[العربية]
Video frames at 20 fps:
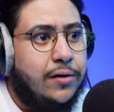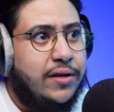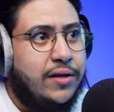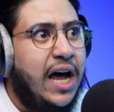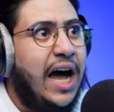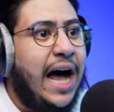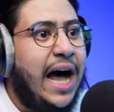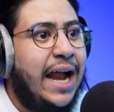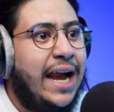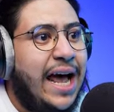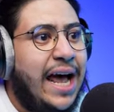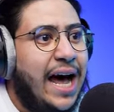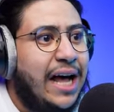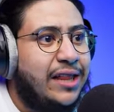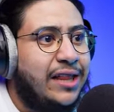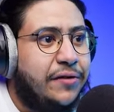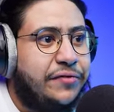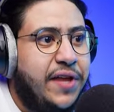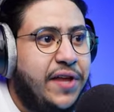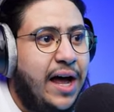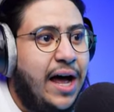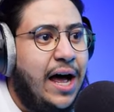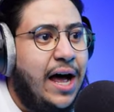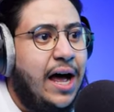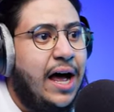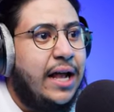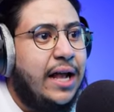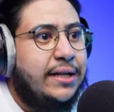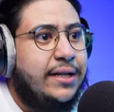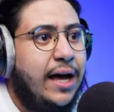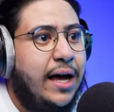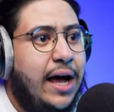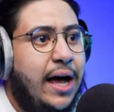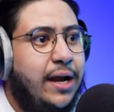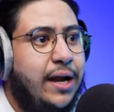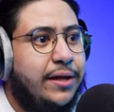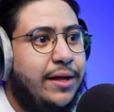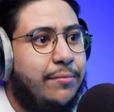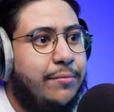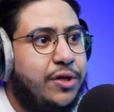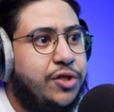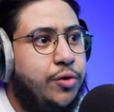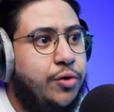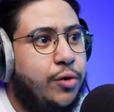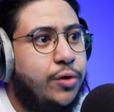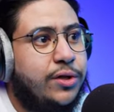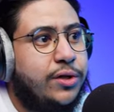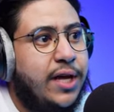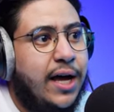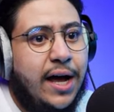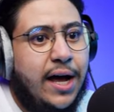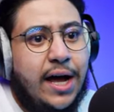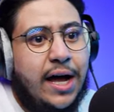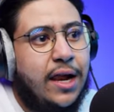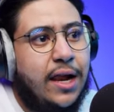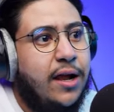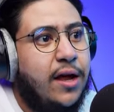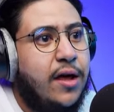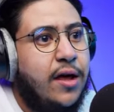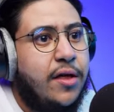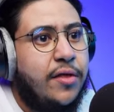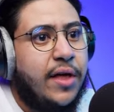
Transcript: تعال يا هطف تعال تعال عند امك سعود تعال